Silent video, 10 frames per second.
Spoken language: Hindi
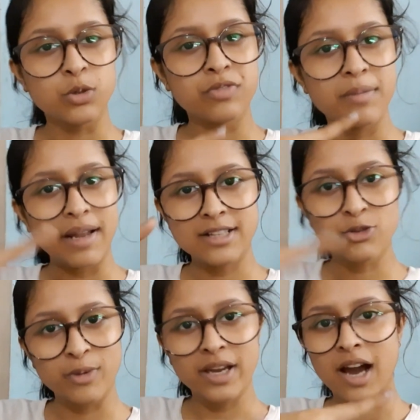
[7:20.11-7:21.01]
सोफ़ा मैंने
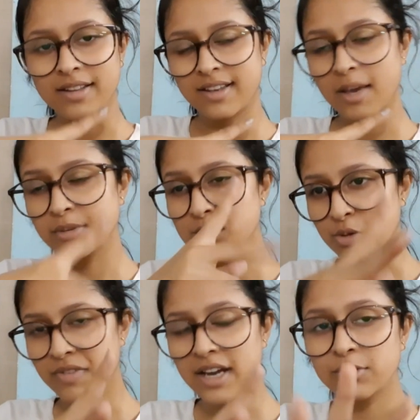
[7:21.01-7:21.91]
सुबह कहा था कि यहाँ पे
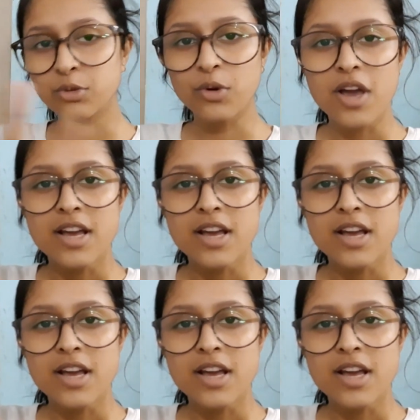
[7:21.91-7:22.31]
सोफ़ा है तो